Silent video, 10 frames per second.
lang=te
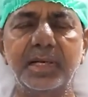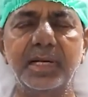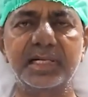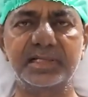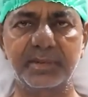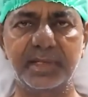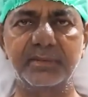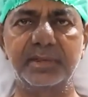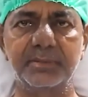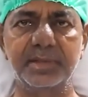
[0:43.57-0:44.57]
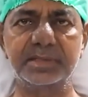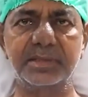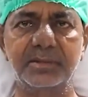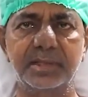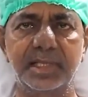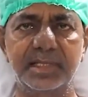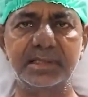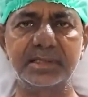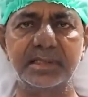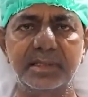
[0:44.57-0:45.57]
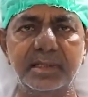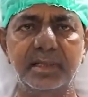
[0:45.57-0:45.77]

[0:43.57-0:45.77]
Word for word: నేను రాష్ట్ర ప్రజలకు విజ్ఞప్తి చేస్తా ఉన్నా దయచేసి